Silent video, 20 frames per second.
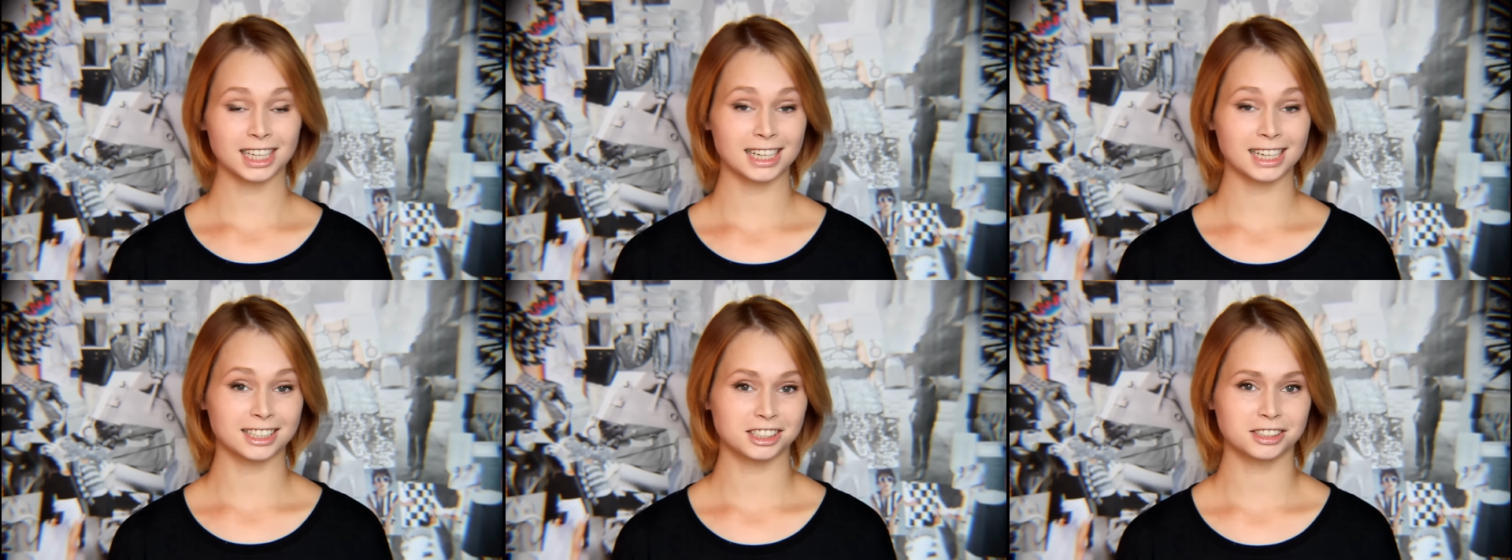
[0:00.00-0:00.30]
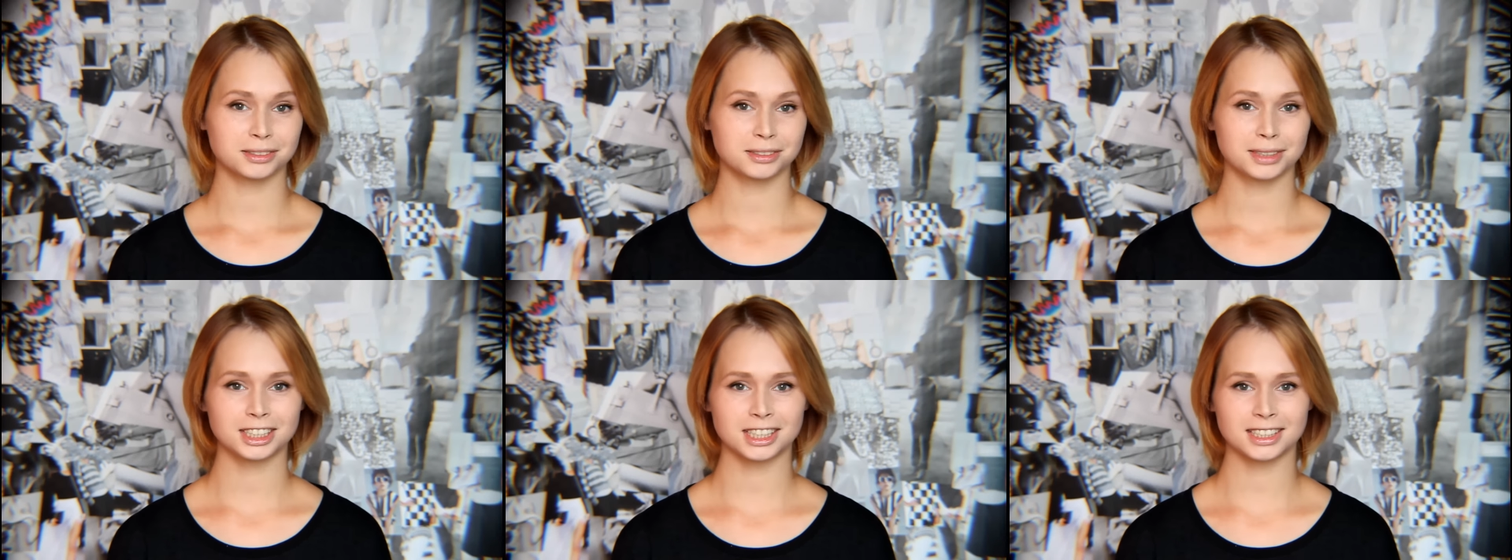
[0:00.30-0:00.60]
Cześć!
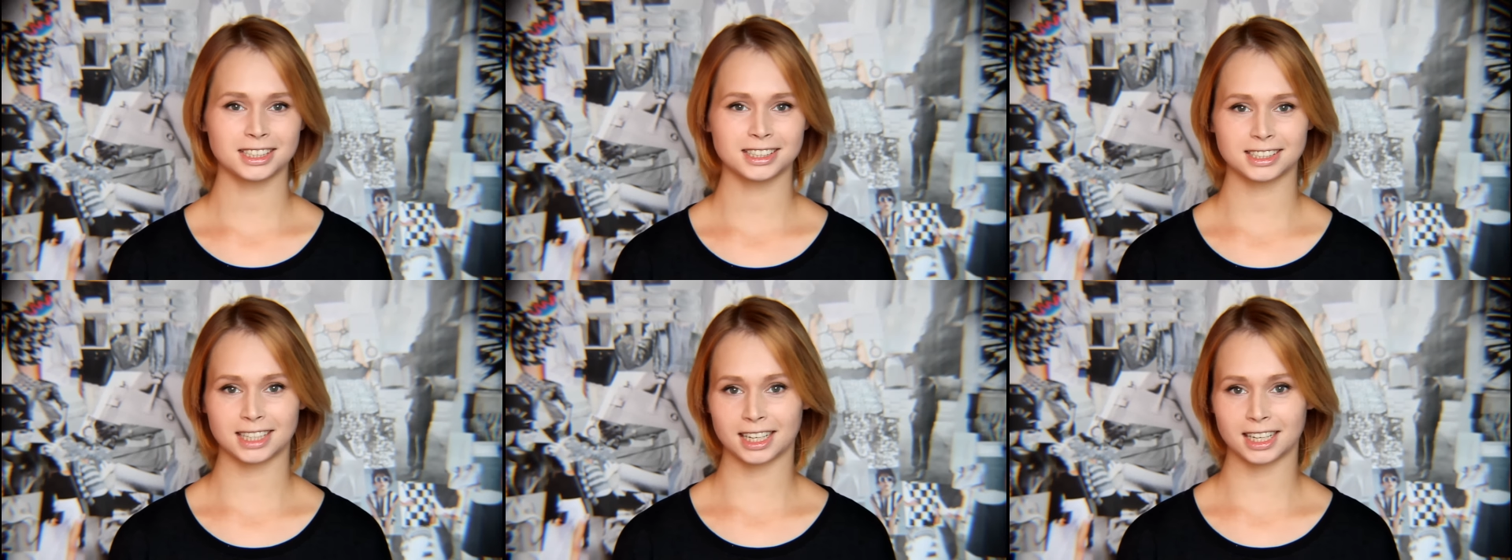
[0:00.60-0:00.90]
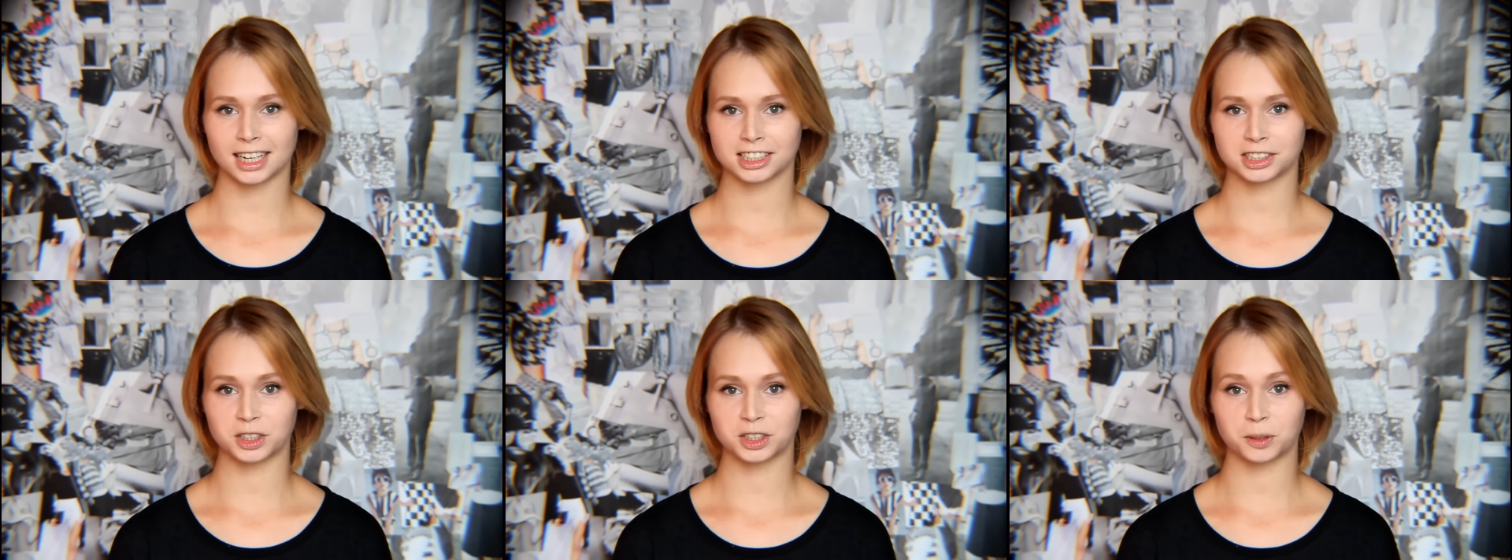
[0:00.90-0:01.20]
Jeżeli
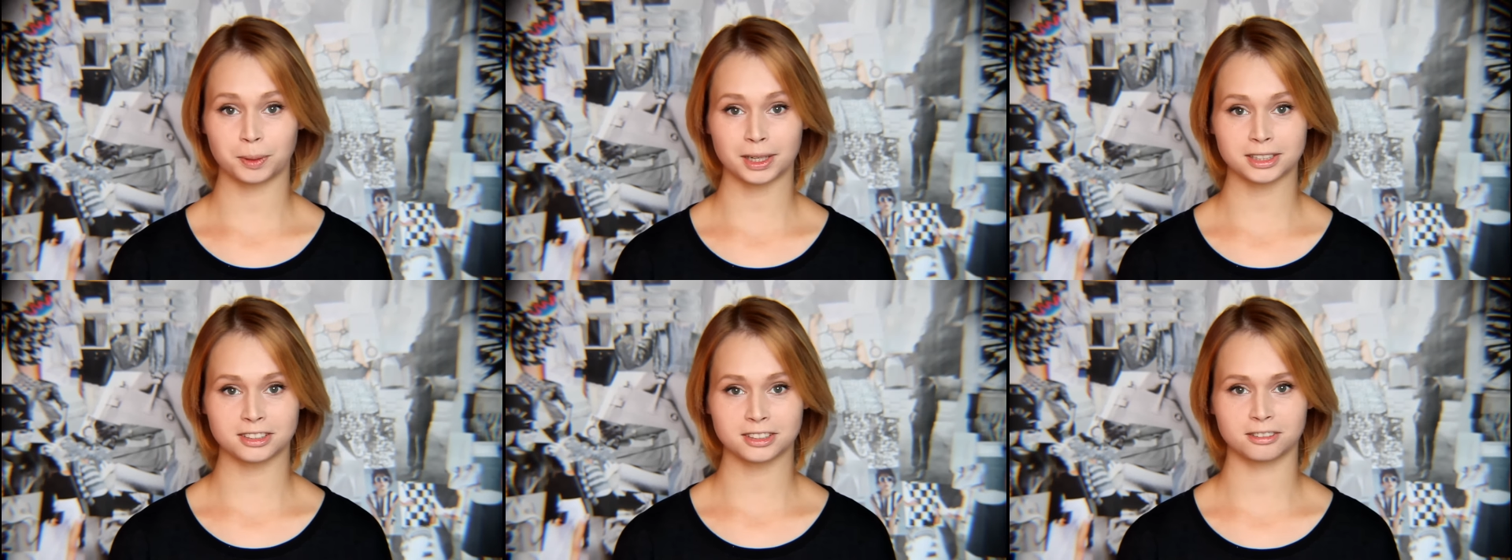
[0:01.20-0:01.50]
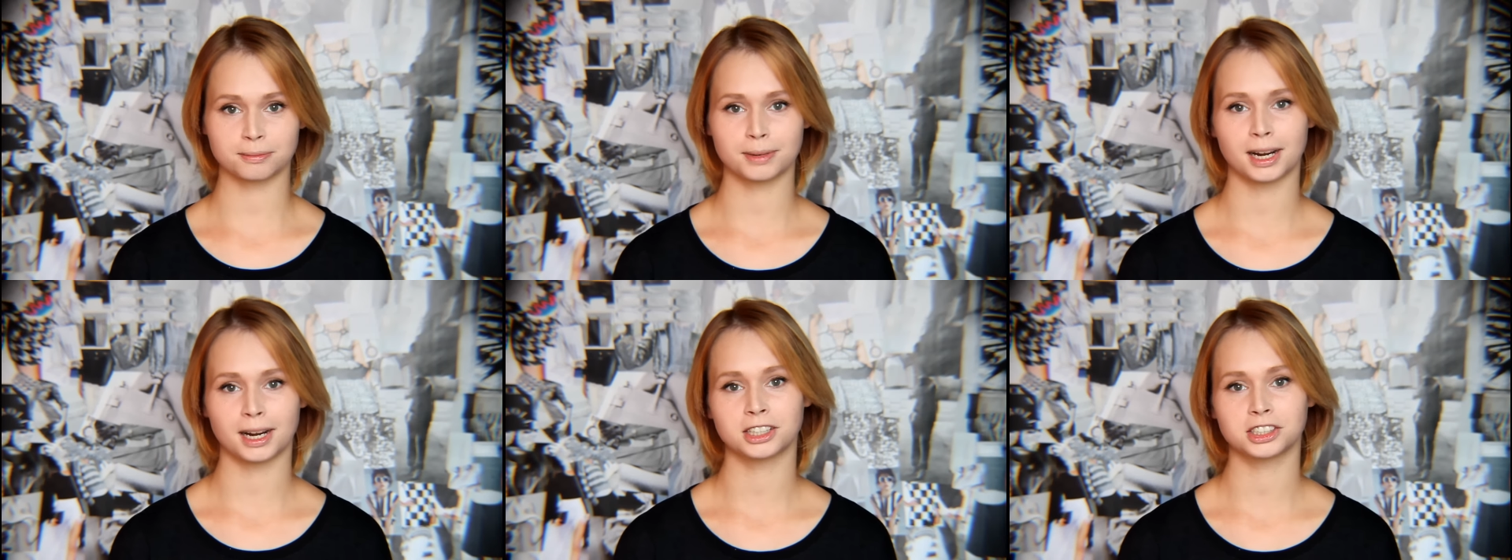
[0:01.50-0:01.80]
starasz się o pracę
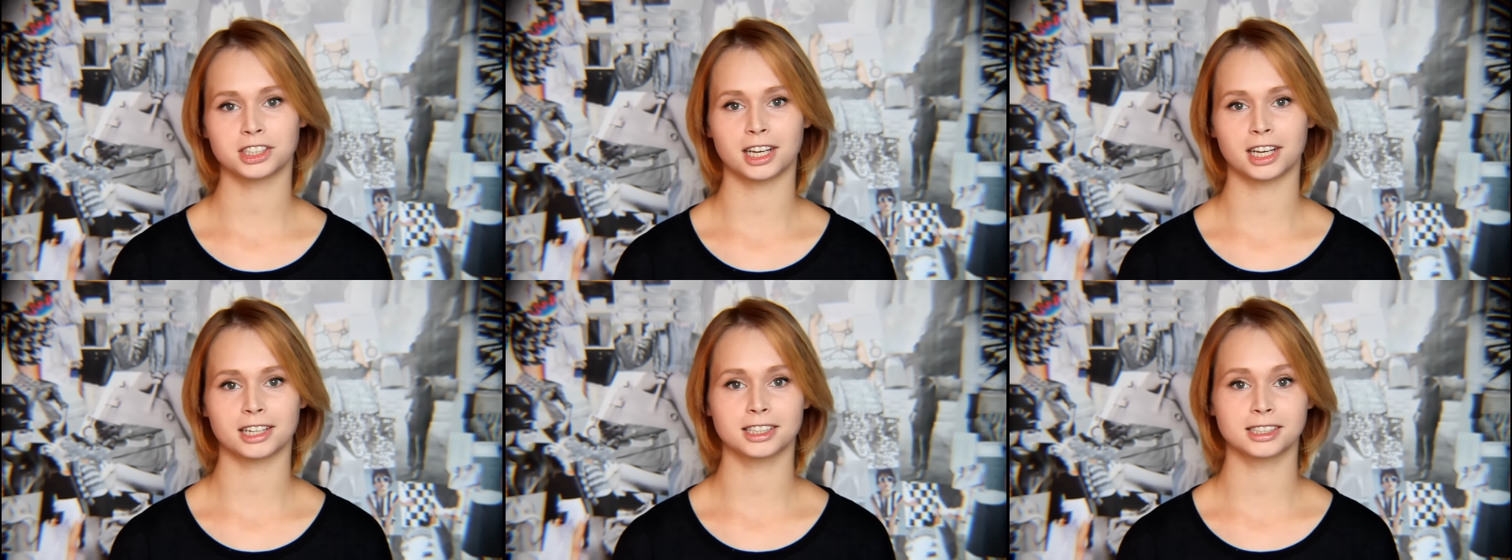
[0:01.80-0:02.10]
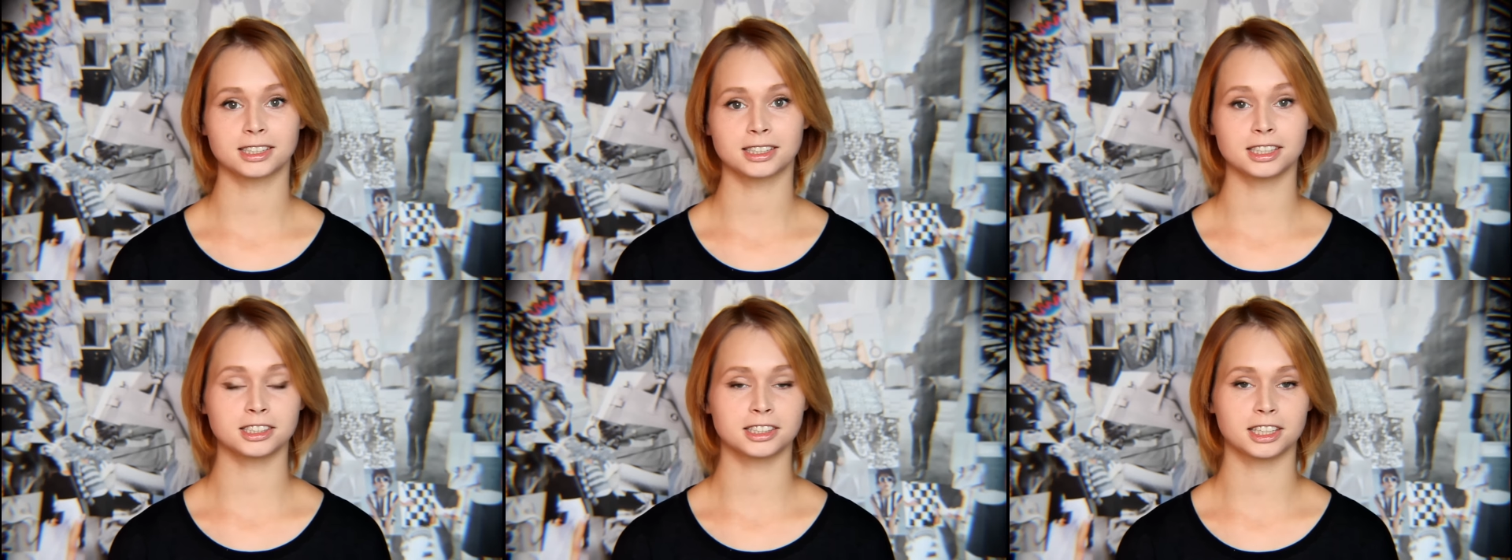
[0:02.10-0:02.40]
w branży
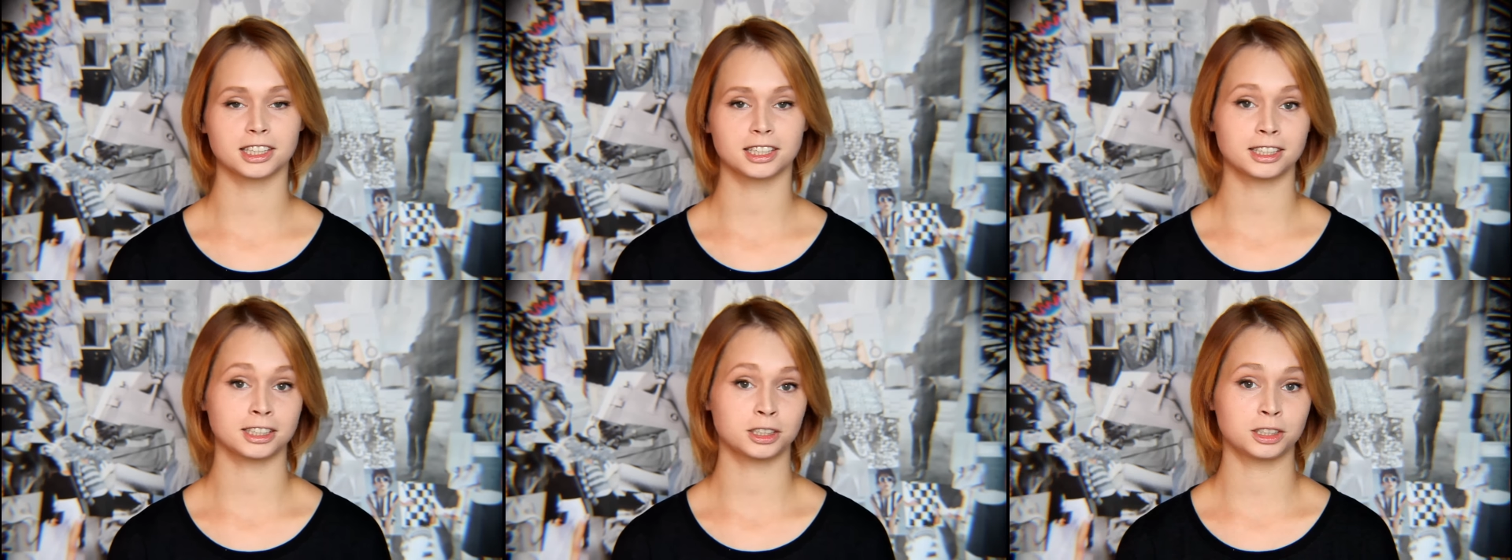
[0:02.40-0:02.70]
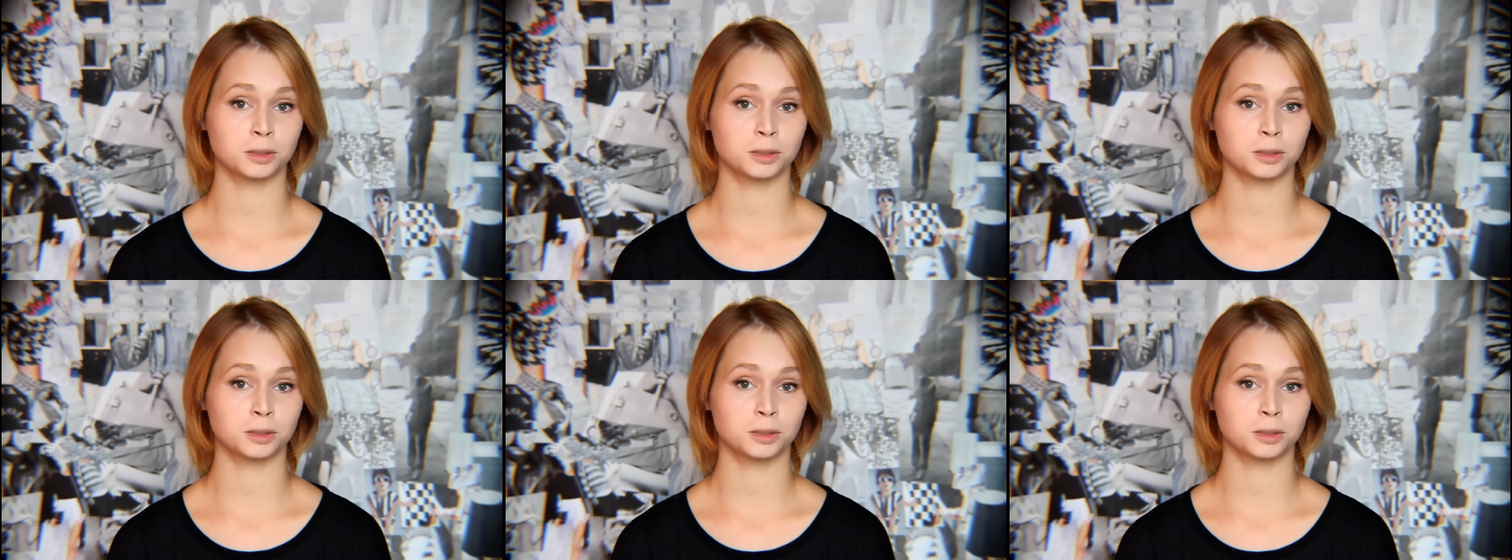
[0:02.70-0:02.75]
artystycznej